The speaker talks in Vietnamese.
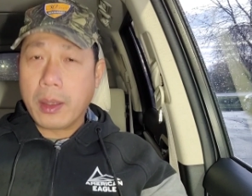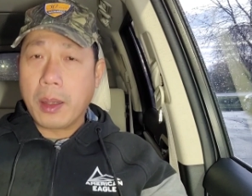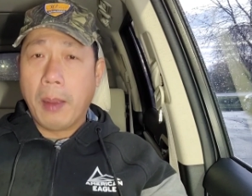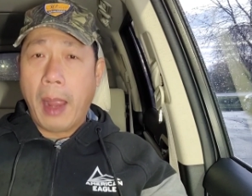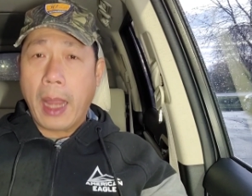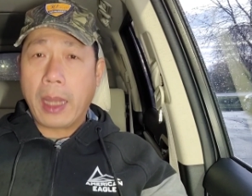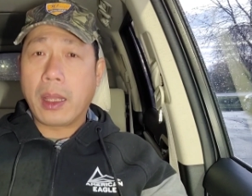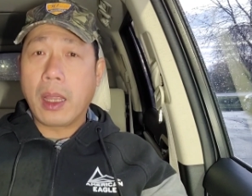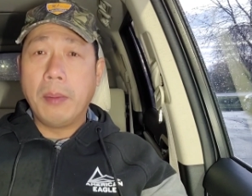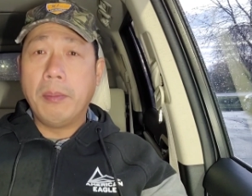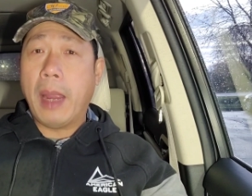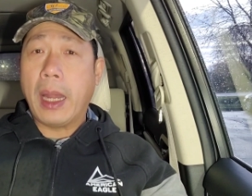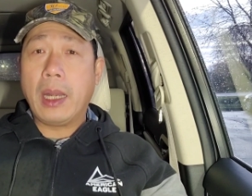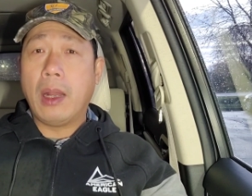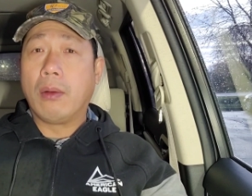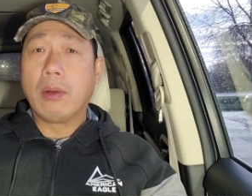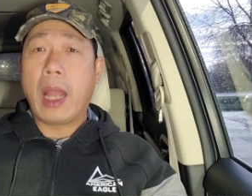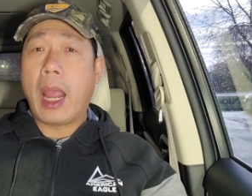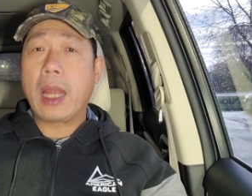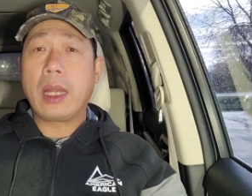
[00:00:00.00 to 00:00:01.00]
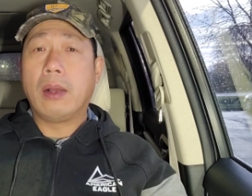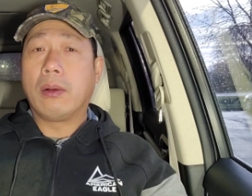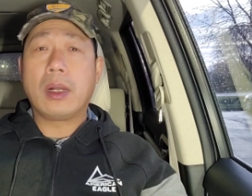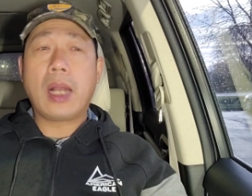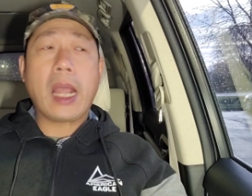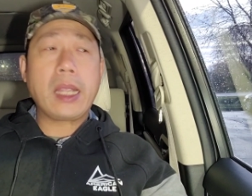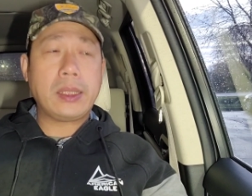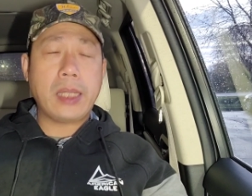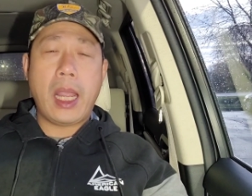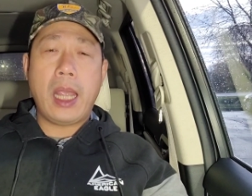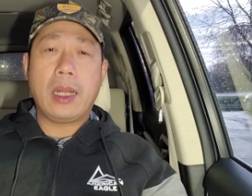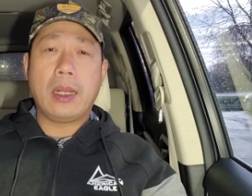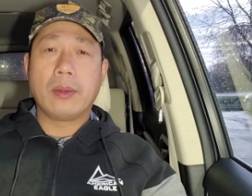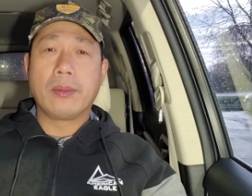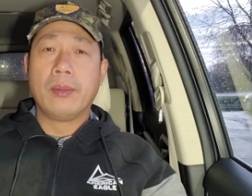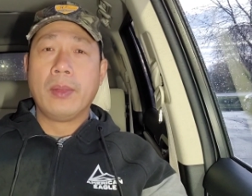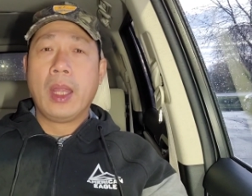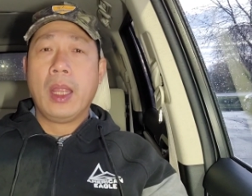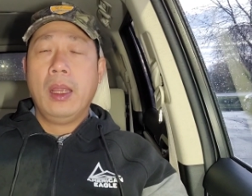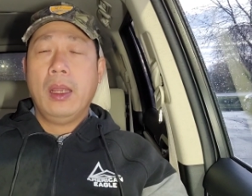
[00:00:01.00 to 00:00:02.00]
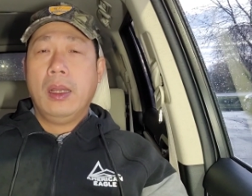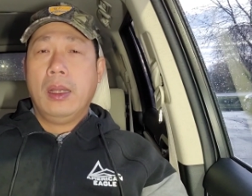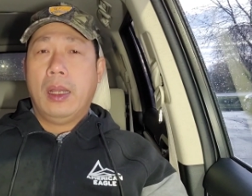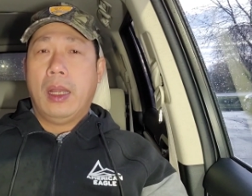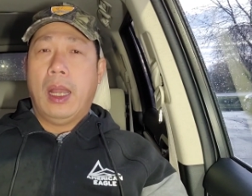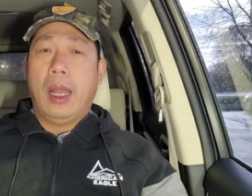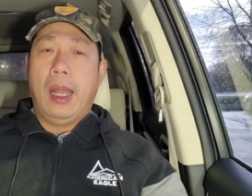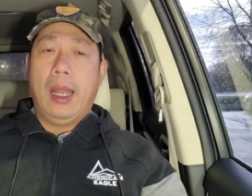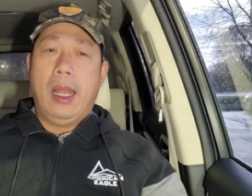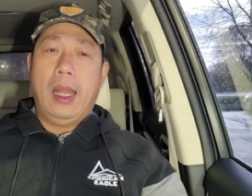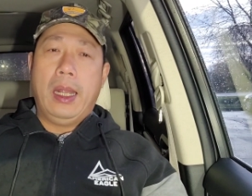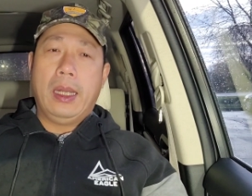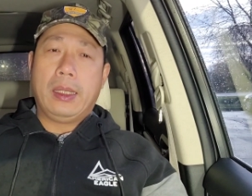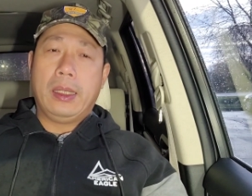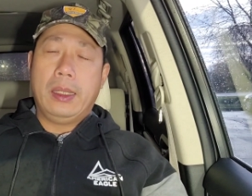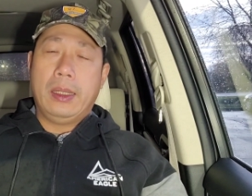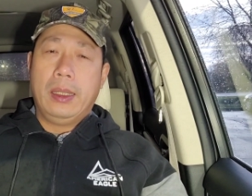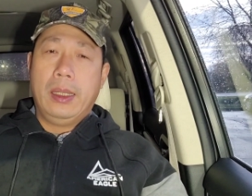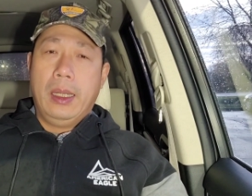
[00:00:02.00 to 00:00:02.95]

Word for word: cho bạn chưa mấy lâu này đâu có lái xe đâu à,